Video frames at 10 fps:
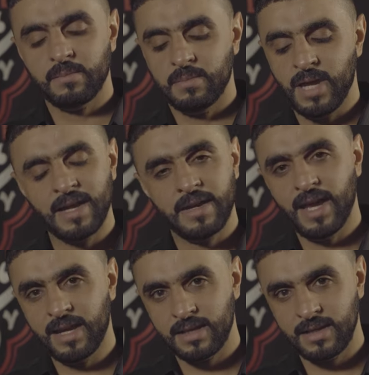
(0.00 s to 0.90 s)
بأن
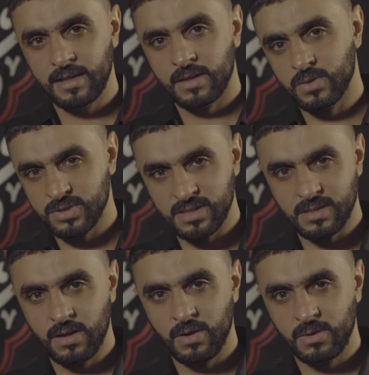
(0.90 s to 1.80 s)
نحكي
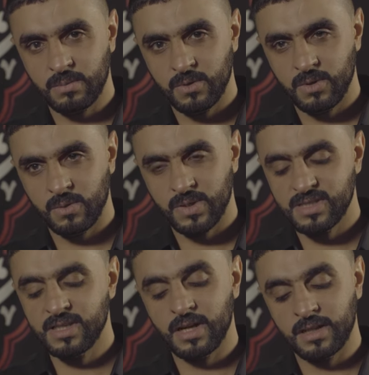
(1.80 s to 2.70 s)
قصصهم
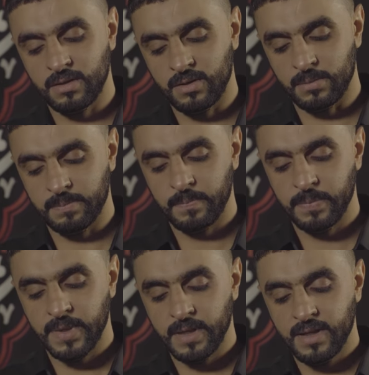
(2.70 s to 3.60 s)
وسيرتهم
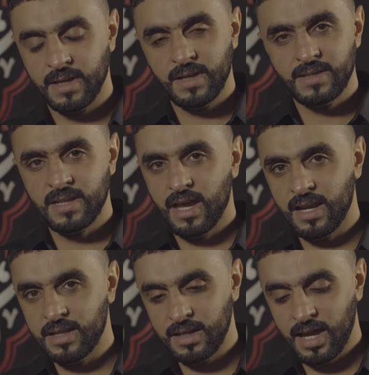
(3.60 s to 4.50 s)

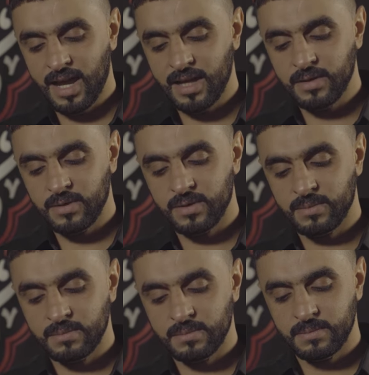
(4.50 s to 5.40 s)
سألني
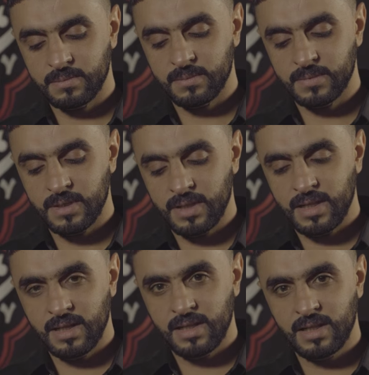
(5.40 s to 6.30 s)
أحدهم
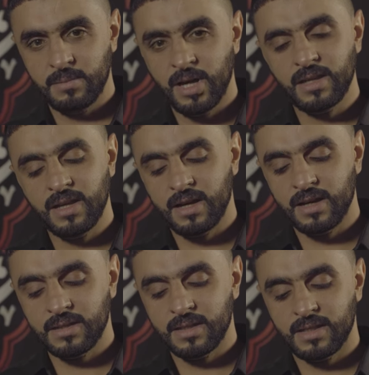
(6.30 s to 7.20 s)

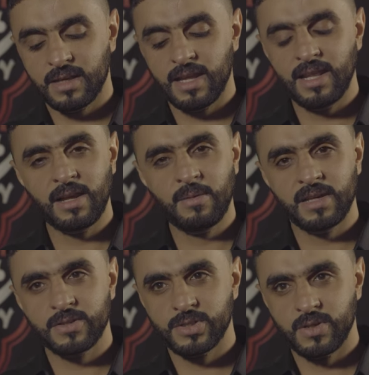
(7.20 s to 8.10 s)
لماذا تتكلم
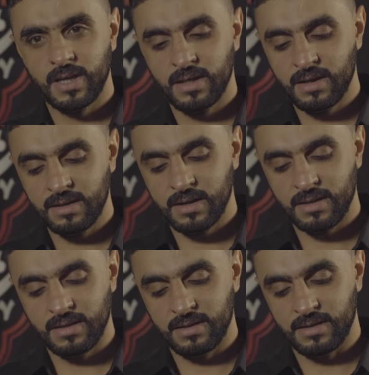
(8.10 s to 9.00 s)
عن الشهداء
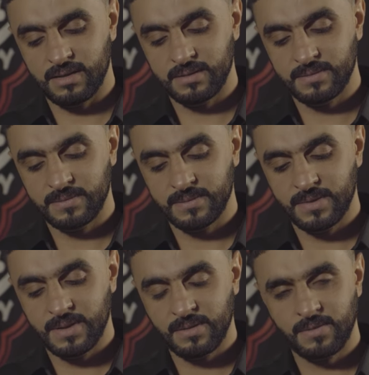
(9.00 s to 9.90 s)
كثيرا
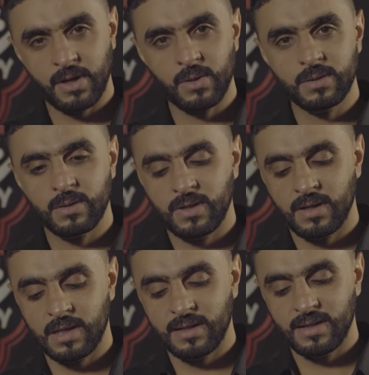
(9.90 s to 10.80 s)
فقلت
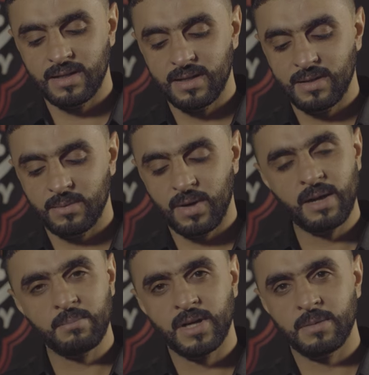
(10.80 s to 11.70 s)
له
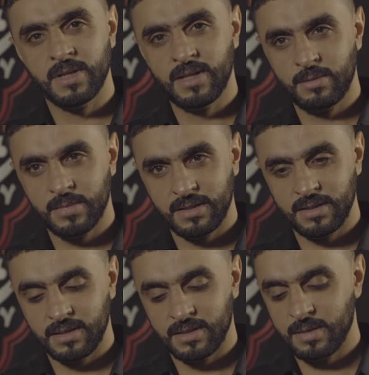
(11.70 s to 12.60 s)
وأما
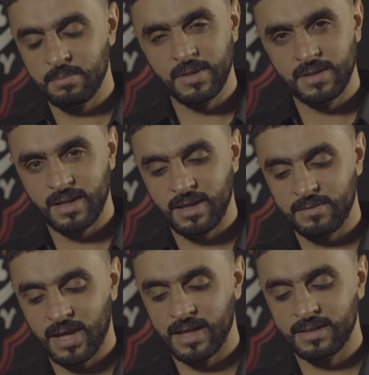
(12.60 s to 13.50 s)
بنعمة ربك
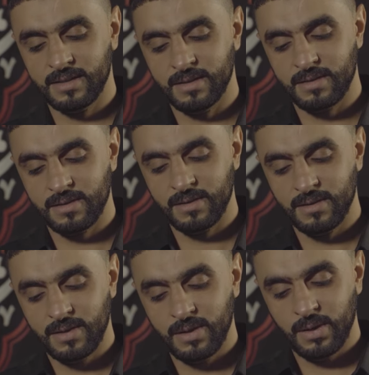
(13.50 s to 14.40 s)
فحدث
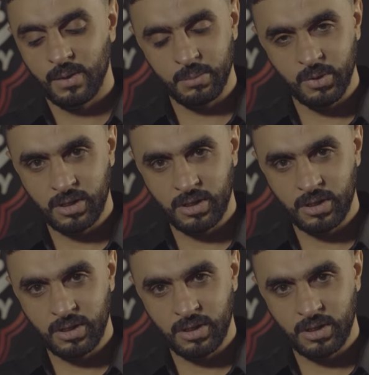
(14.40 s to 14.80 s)
هم